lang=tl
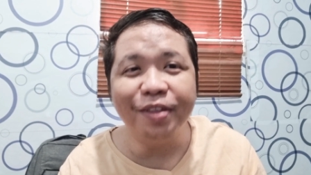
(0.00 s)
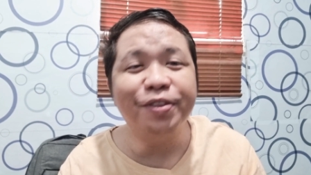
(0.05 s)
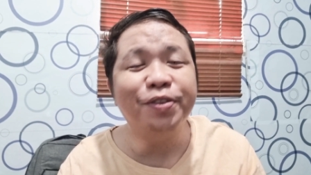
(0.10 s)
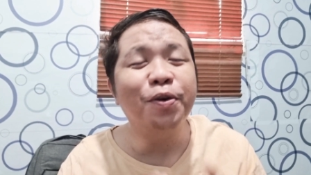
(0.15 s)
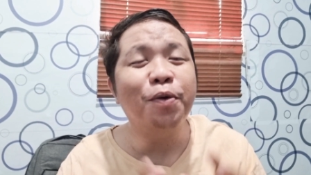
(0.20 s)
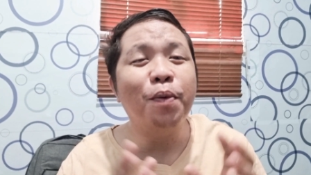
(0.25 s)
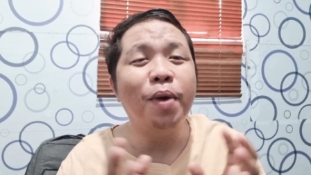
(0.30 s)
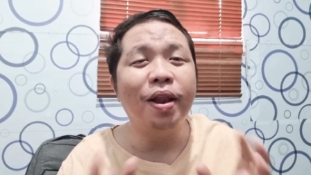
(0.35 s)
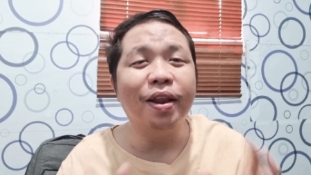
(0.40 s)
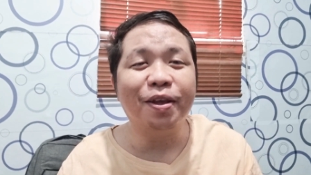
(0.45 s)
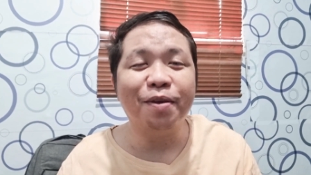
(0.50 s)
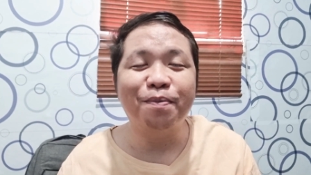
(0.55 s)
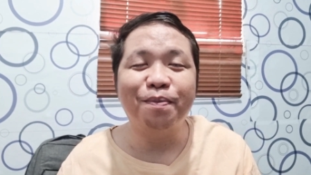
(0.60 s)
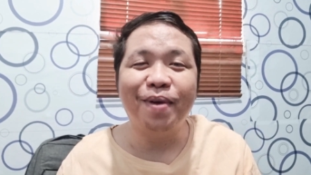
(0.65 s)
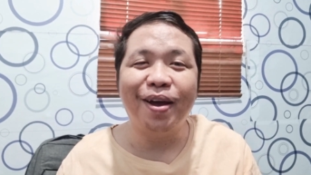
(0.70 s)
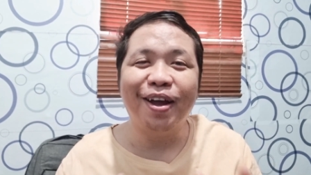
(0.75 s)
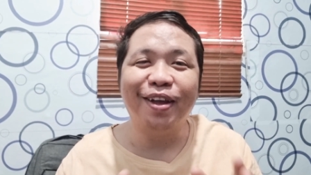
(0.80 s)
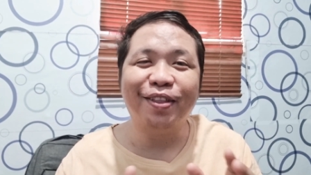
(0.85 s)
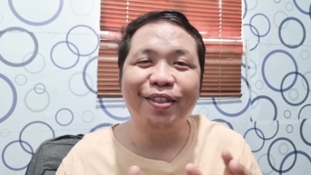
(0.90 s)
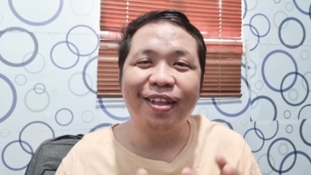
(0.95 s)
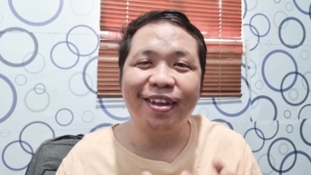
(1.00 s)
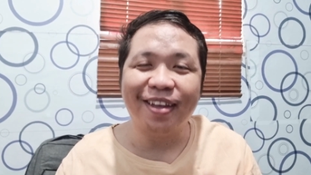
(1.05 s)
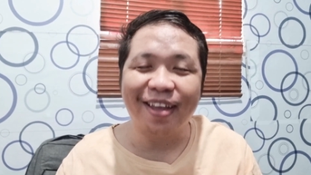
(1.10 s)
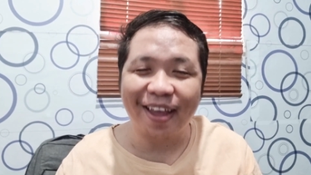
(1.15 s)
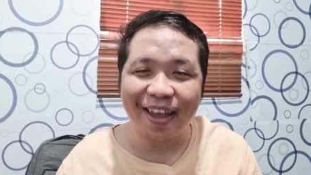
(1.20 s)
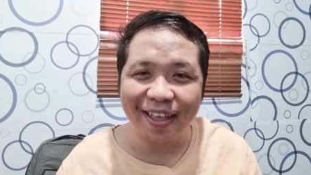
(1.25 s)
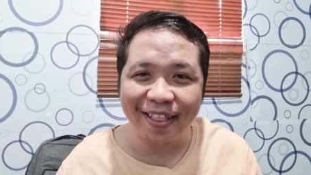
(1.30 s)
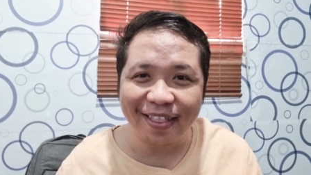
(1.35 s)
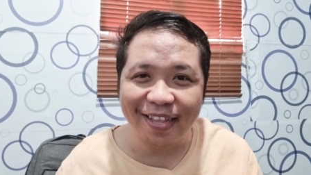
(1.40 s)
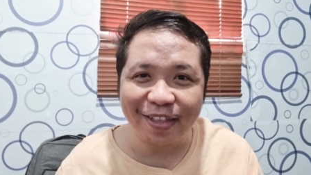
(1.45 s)
So welcome back
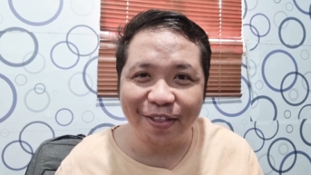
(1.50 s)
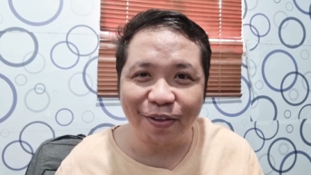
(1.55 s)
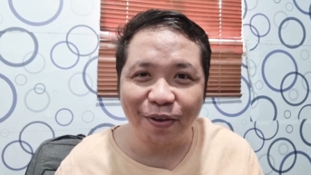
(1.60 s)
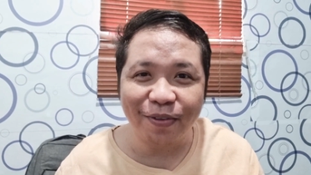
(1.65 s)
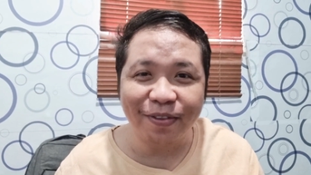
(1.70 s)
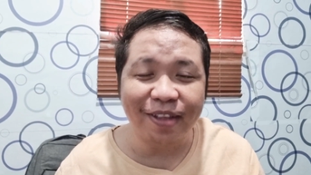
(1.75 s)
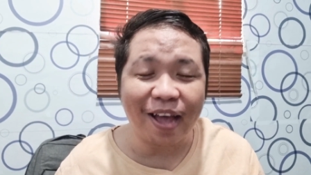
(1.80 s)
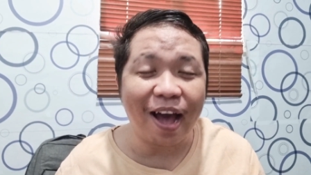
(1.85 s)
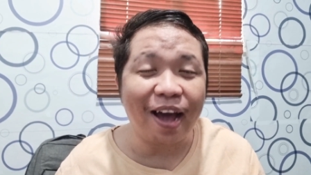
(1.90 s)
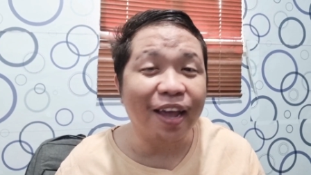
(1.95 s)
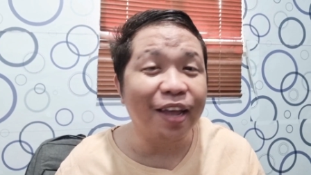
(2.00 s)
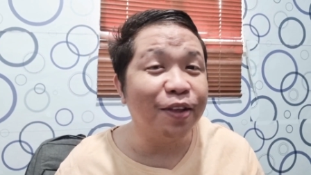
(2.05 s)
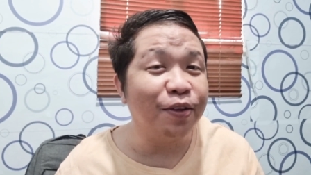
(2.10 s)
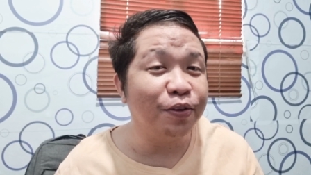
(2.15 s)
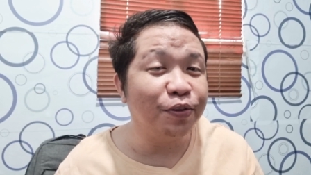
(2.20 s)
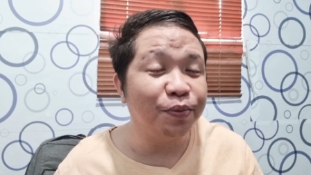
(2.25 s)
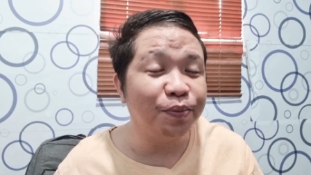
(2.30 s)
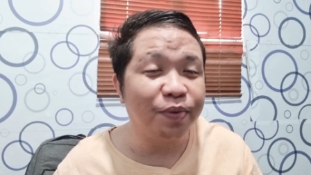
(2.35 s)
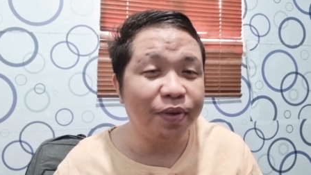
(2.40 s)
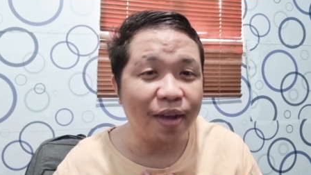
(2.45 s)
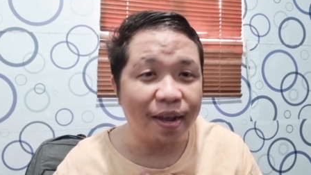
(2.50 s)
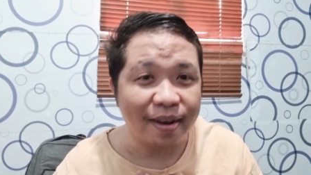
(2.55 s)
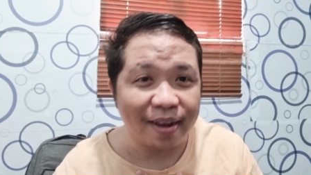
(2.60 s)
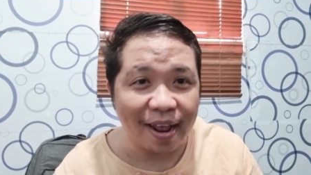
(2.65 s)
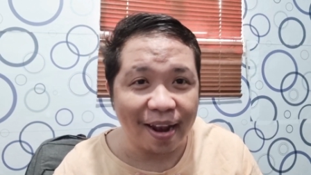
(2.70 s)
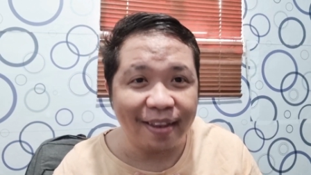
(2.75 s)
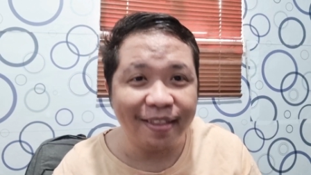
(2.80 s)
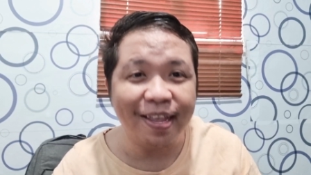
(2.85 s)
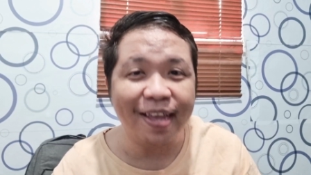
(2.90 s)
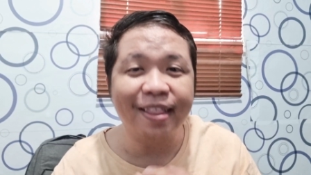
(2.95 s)
again dito sa aking YouTube
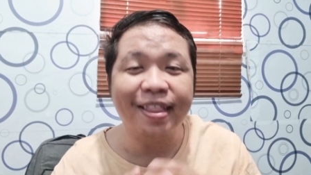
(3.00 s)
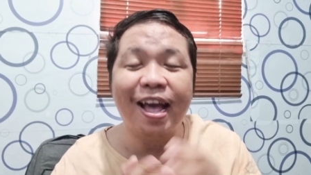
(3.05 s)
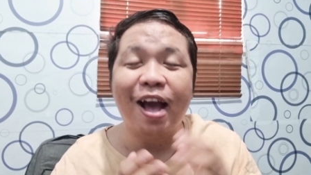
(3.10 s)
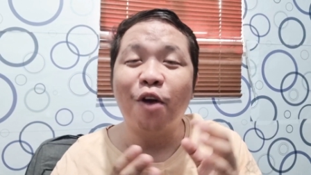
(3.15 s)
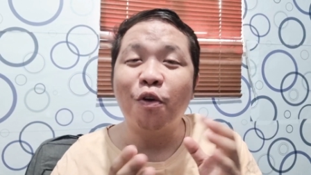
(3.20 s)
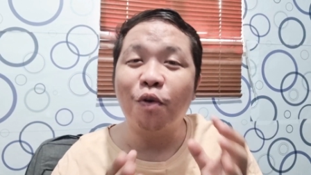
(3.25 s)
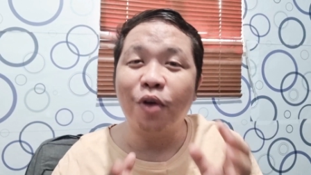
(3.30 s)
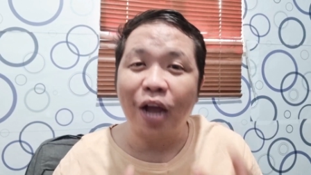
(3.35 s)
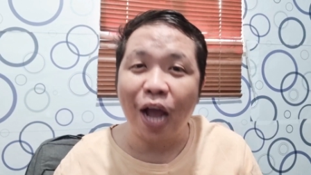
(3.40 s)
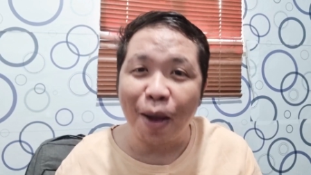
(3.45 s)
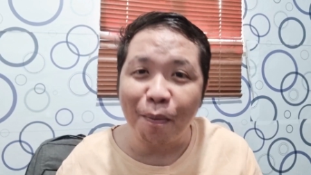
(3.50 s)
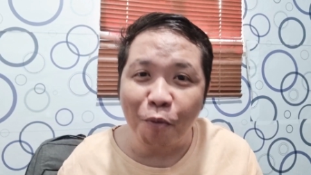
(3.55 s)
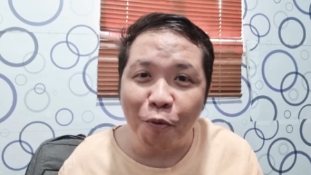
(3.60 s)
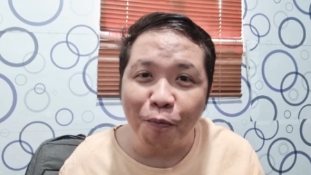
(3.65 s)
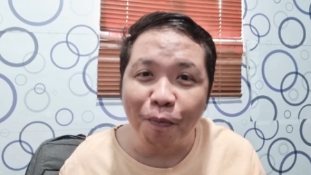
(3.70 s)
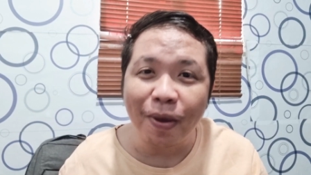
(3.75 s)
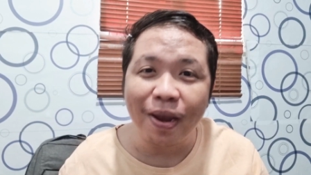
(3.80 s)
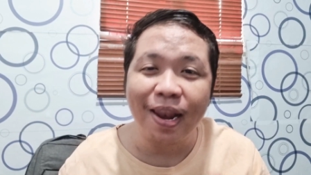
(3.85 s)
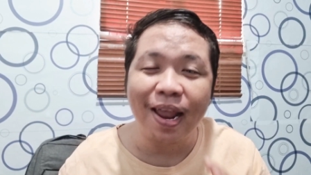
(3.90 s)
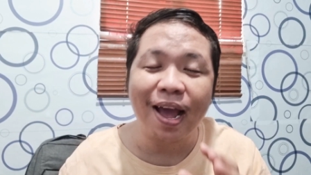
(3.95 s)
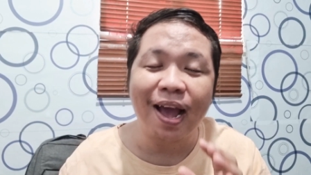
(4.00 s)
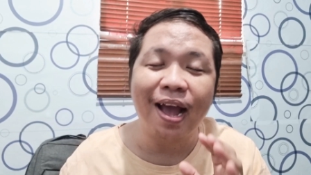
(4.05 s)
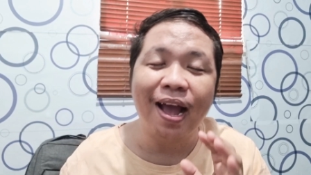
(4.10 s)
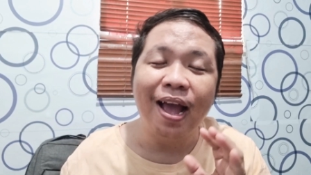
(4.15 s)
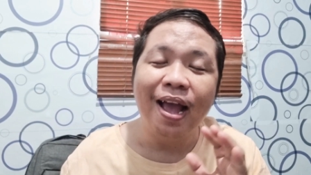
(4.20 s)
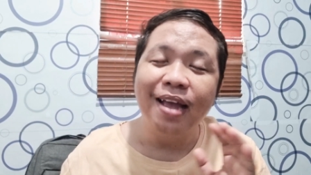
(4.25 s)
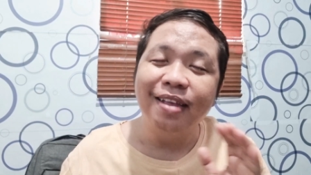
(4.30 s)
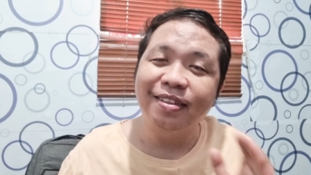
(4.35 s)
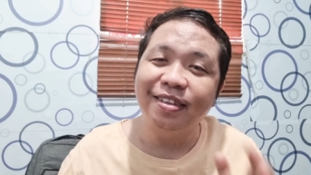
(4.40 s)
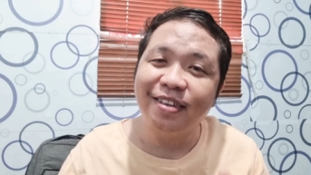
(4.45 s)
channel. Then ako nga po pala
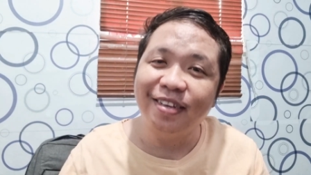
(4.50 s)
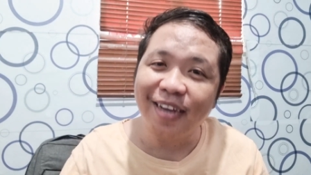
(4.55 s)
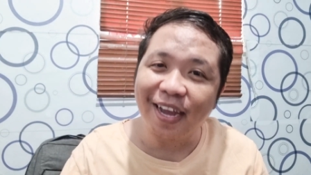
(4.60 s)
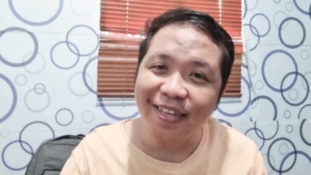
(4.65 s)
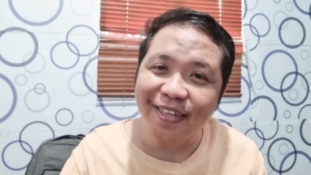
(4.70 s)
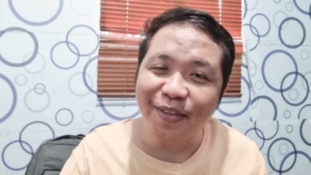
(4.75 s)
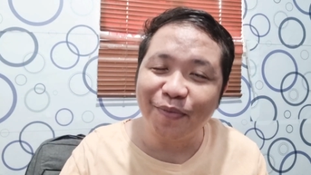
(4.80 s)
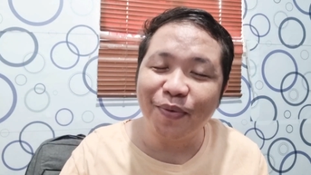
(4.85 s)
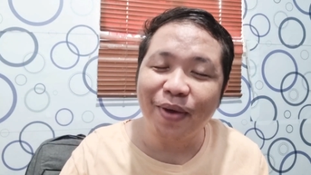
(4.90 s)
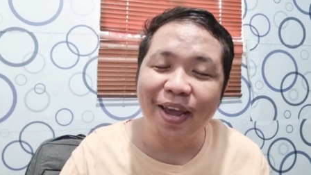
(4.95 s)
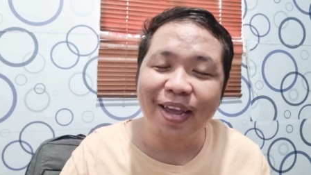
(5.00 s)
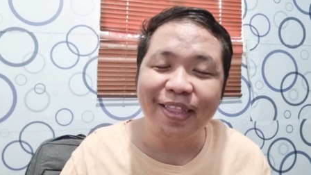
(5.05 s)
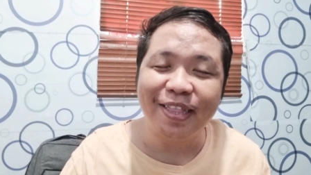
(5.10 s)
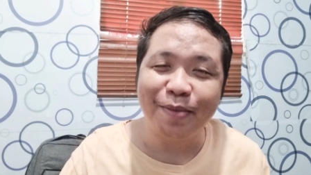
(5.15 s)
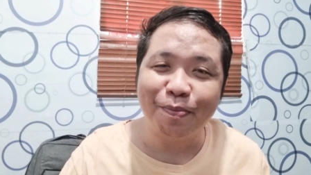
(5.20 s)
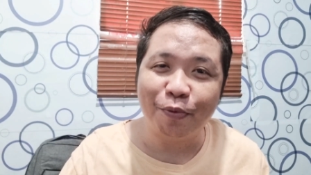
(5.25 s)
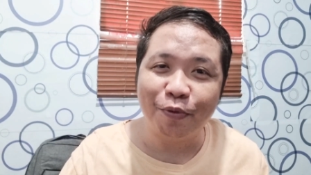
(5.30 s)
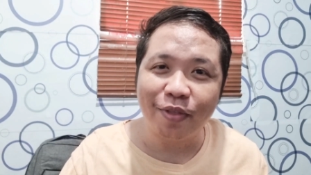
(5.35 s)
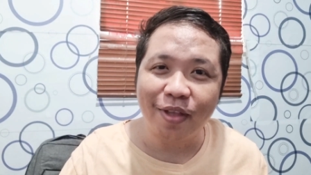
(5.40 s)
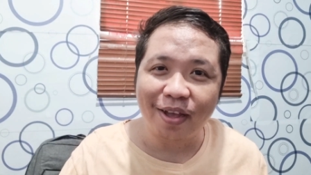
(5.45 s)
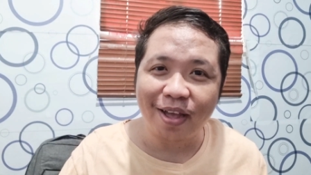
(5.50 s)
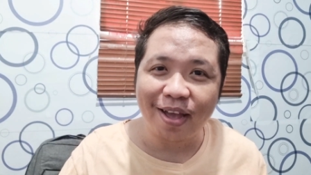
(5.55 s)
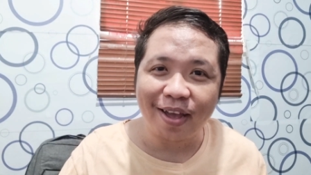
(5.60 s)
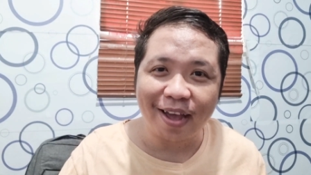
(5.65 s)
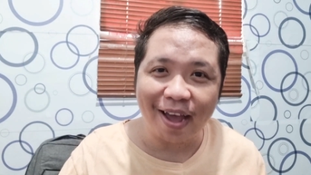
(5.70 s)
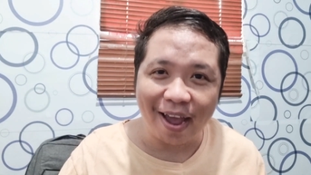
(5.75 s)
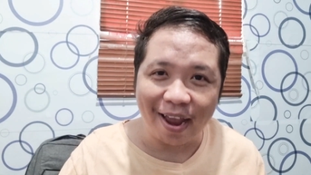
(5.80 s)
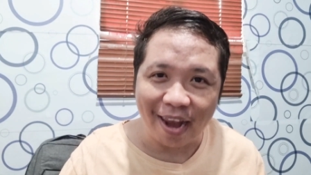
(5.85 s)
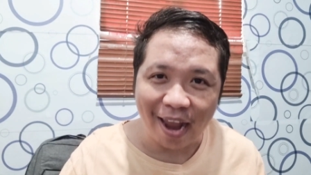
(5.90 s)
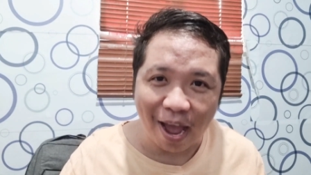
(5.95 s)
si Jan sa mga hindi po
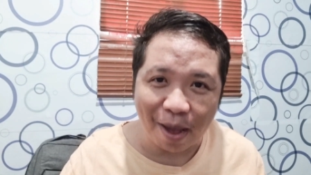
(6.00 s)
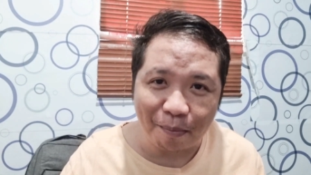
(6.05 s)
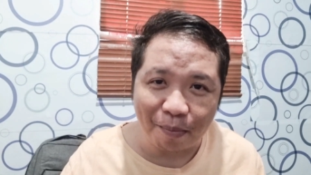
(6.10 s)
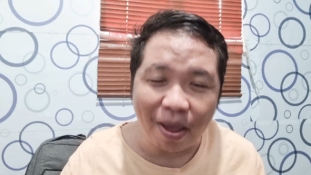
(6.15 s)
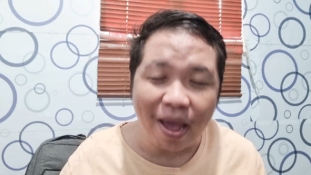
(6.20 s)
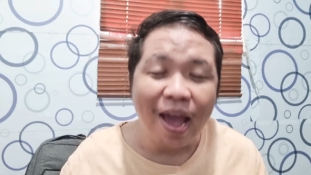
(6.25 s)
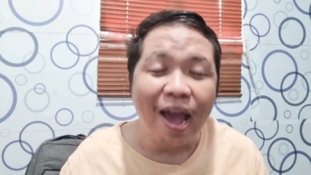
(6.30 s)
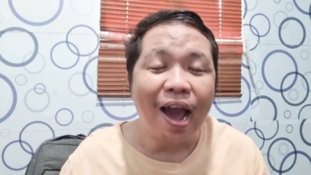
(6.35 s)
nakakaalam.